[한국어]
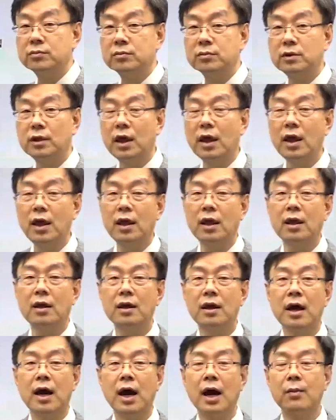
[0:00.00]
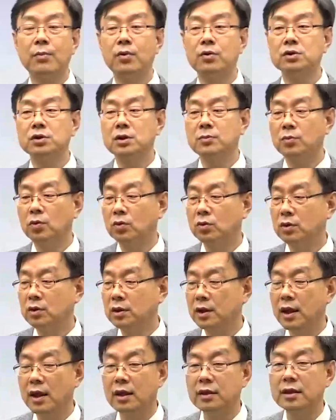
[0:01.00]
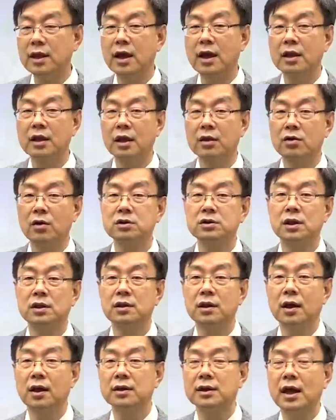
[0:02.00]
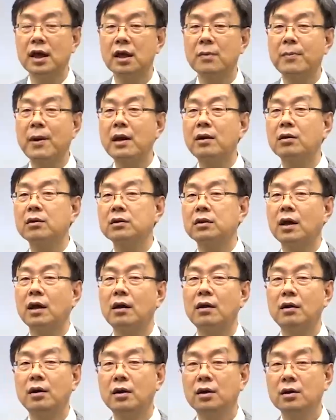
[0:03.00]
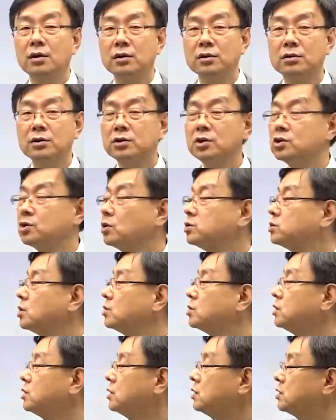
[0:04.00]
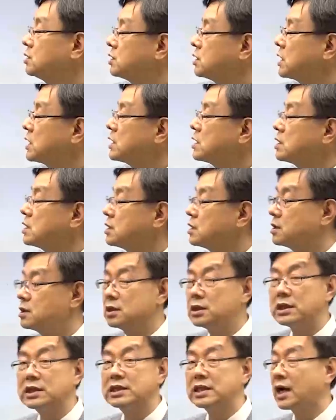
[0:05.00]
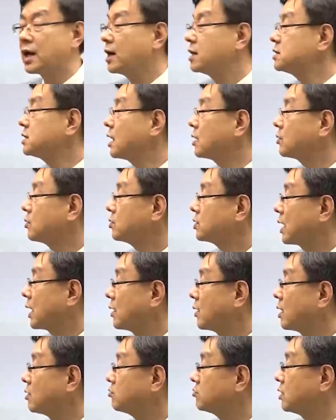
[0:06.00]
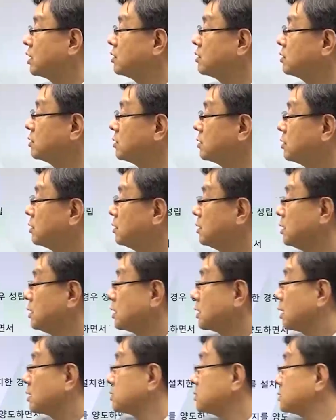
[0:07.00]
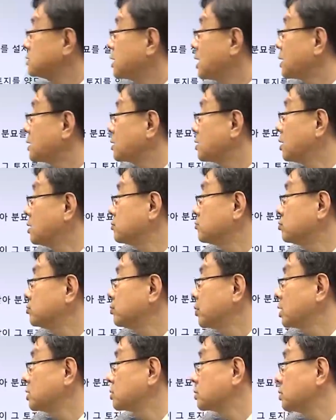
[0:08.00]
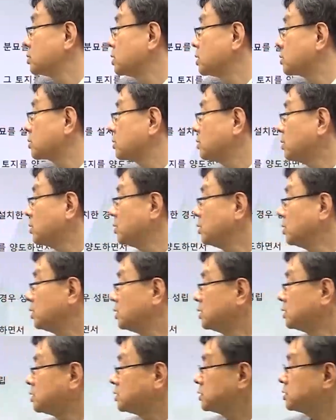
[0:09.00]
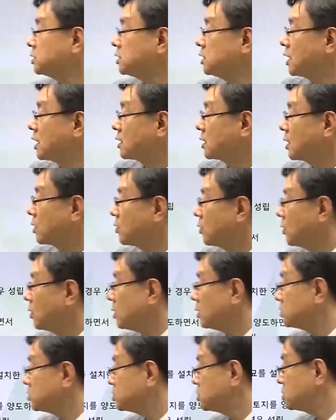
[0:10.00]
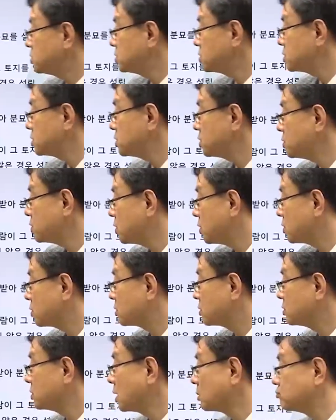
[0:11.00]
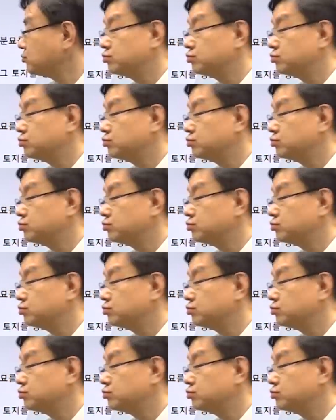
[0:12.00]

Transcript: 내 아버지 묘를 내 땅에다 설치했다가 땅에 팔렸다. 그래도 여전히 이장하지 않고 사용할 수가 있어요. 승낙형 분묘기 조건이 있고 특이한 게 이거예요. 취득시의용. 그냥